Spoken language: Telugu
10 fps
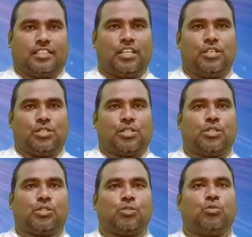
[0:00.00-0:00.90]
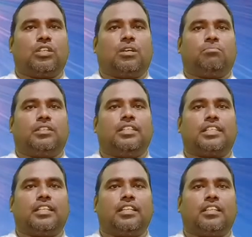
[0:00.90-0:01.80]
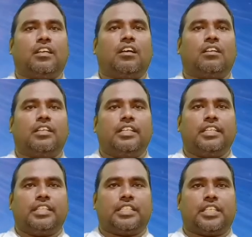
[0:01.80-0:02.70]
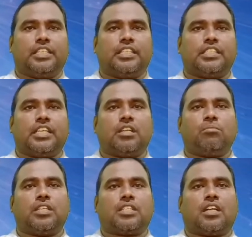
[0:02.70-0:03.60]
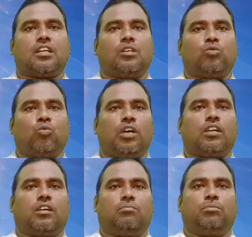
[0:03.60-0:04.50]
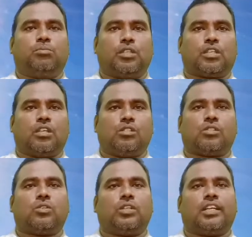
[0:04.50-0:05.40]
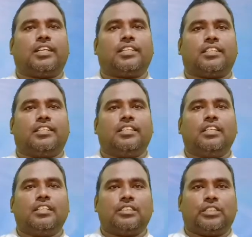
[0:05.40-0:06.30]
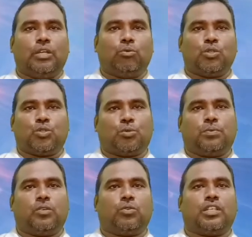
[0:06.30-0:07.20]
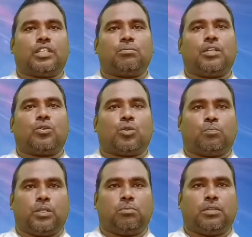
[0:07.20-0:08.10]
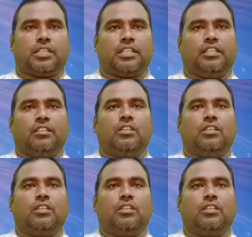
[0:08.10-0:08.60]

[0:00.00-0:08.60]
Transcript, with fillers: తెలియచేస్తూ ఉన్నాం ఇటు రీతిగా ఈ జిటి జరేమియా ఛానల్ ద్వారా మిమ్మల్ని కలుసుకోవడానికి దేవుడు చూపిన ఉన్నతమైన కృపను బట్టి